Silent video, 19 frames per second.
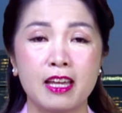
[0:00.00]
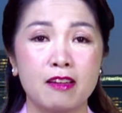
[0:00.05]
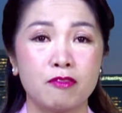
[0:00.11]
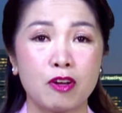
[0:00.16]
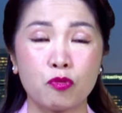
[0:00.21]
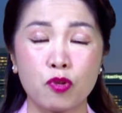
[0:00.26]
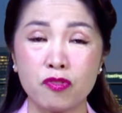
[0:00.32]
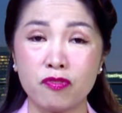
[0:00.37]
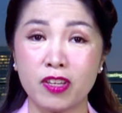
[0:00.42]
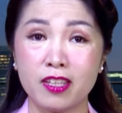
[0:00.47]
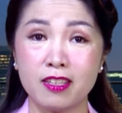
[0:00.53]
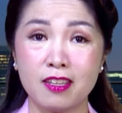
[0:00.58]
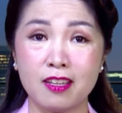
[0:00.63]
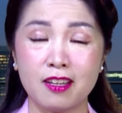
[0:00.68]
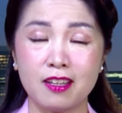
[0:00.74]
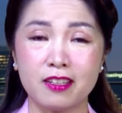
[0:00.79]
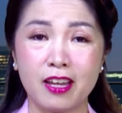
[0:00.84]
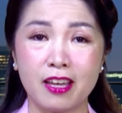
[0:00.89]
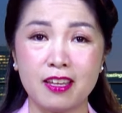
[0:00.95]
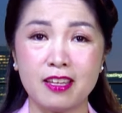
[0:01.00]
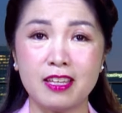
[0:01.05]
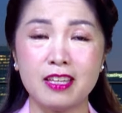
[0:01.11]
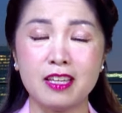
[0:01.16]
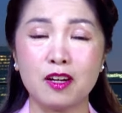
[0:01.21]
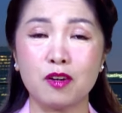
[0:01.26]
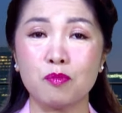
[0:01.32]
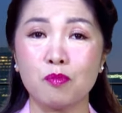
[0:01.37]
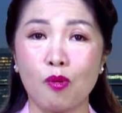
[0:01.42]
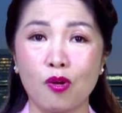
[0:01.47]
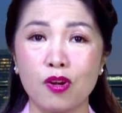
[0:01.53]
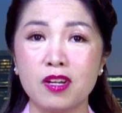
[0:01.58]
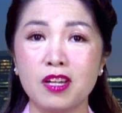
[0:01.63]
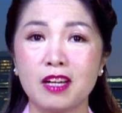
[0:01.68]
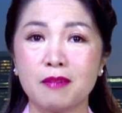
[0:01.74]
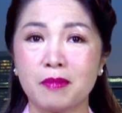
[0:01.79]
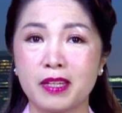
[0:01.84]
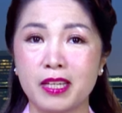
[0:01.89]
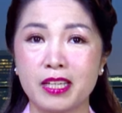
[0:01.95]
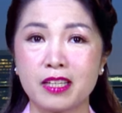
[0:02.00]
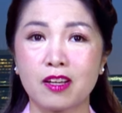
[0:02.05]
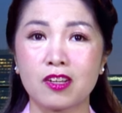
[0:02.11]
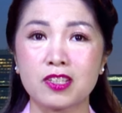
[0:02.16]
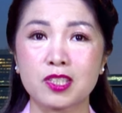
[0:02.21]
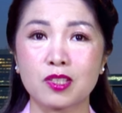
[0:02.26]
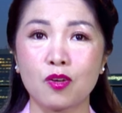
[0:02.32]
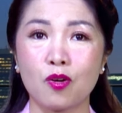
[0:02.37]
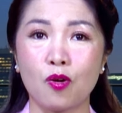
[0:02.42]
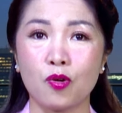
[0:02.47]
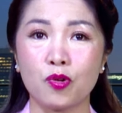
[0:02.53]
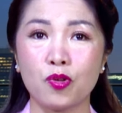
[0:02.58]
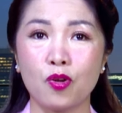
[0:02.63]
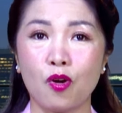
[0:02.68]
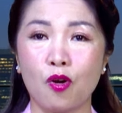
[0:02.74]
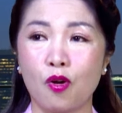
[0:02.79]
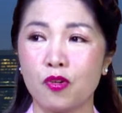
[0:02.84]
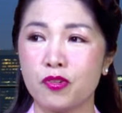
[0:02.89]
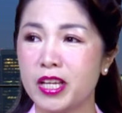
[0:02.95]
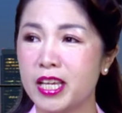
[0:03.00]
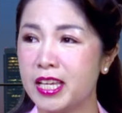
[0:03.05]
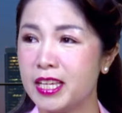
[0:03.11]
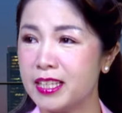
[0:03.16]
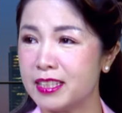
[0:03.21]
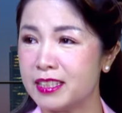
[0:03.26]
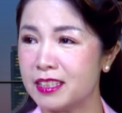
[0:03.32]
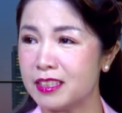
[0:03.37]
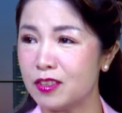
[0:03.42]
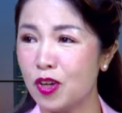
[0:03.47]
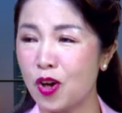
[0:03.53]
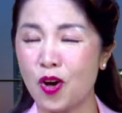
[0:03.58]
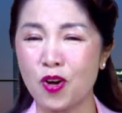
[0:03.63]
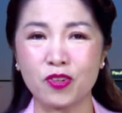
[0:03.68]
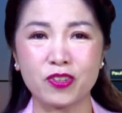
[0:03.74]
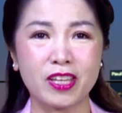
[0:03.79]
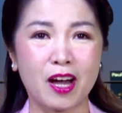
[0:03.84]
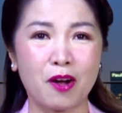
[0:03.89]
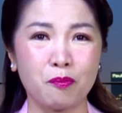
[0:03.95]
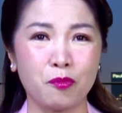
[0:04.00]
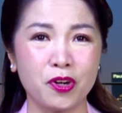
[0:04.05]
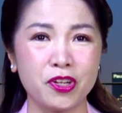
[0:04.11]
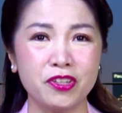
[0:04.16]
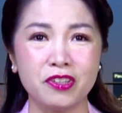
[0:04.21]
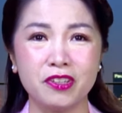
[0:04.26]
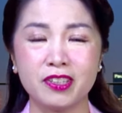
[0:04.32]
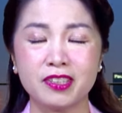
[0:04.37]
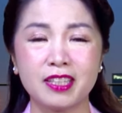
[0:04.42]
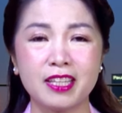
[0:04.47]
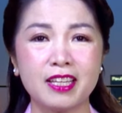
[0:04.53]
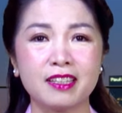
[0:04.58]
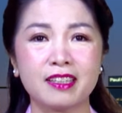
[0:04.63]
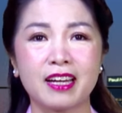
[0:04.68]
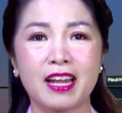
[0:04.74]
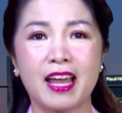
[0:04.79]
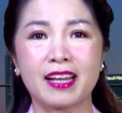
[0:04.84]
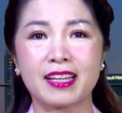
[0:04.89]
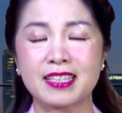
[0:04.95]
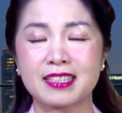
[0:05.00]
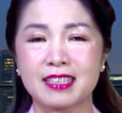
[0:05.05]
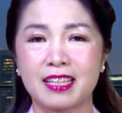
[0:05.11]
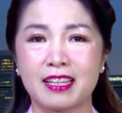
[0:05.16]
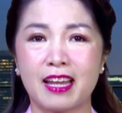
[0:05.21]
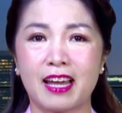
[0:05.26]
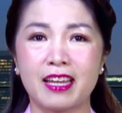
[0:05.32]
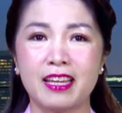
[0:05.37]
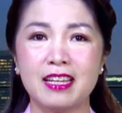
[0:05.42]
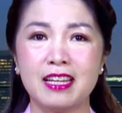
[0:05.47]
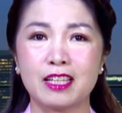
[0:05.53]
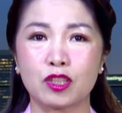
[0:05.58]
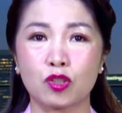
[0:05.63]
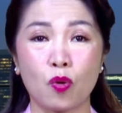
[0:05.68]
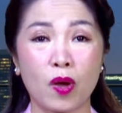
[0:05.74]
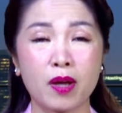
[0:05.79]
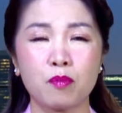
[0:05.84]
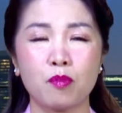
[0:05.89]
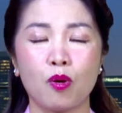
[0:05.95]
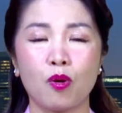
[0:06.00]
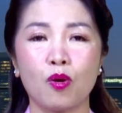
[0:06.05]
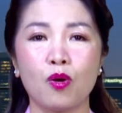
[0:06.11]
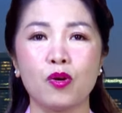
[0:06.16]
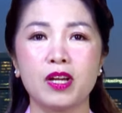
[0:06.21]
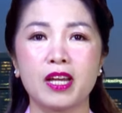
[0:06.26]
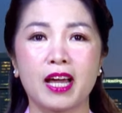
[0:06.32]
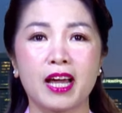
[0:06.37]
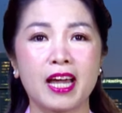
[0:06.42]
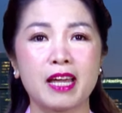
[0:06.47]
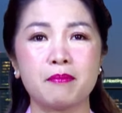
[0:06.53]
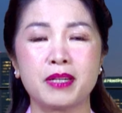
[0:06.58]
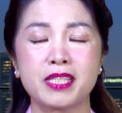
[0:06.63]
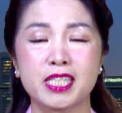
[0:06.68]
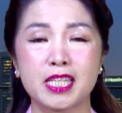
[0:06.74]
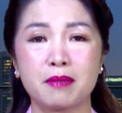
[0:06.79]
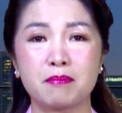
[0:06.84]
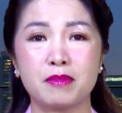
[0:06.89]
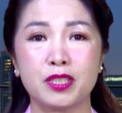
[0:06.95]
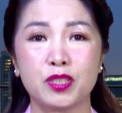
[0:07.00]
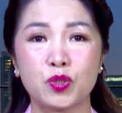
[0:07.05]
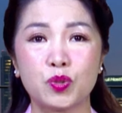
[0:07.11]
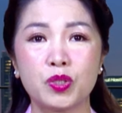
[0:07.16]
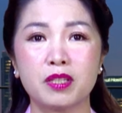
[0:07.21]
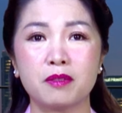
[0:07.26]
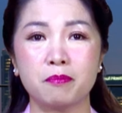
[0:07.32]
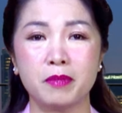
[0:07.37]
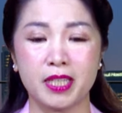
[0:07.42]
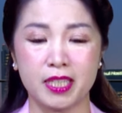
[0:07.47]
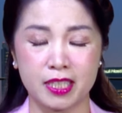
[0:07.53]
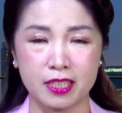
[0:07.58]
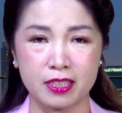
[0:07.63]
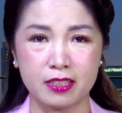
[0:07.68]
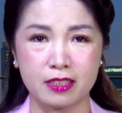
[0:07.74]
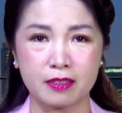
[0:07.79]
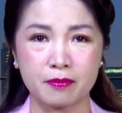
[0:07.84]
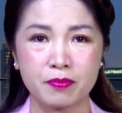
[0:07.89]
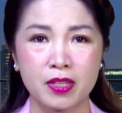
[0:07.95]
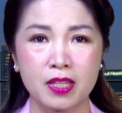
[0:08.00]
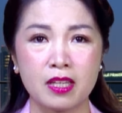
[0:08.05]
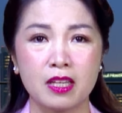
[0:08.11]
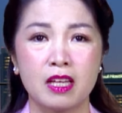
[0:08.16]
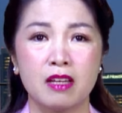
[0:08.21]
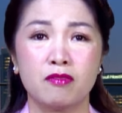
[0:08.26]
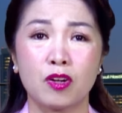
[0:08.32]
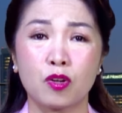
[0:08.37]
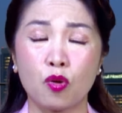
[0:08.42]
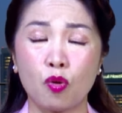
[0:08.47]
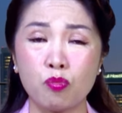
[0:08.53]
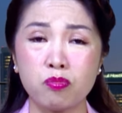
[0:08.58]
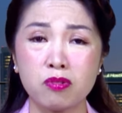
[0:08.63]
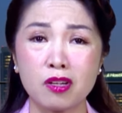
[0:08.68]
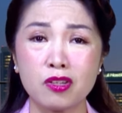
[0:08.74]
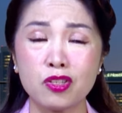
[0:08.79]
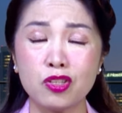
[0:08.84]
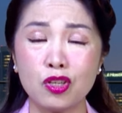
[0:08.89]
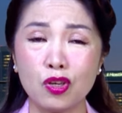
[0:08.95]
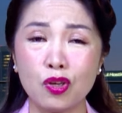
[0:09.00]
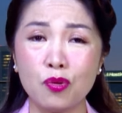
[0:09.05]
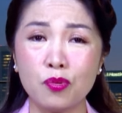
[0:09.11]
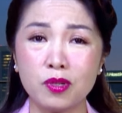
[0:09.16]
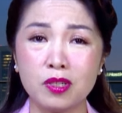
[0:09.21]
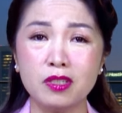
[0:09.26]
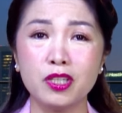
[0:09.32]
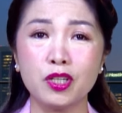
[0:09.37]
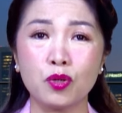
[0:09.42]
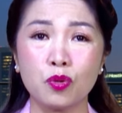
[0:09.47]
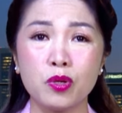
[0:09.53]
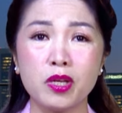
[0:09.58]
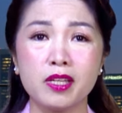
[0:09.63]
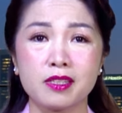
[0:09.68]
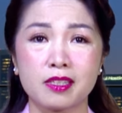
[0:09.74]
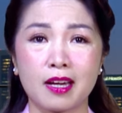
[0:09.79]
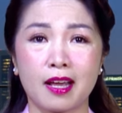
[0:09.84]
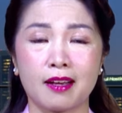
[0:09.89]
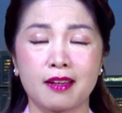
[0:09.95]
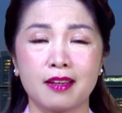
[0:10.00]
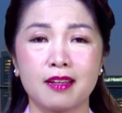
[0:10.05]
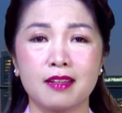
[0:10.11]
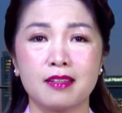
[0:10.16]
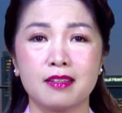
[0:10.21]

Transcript: và quý vị nhớ để ý không mỗi lần mà đi Costco vô đi vô dòng hơi nửa tiếng ra cái xe đẩy là toát mồ hôi là hai ba trăm là chuyện bình thường và cũng có nhiều người khuyên rằng á,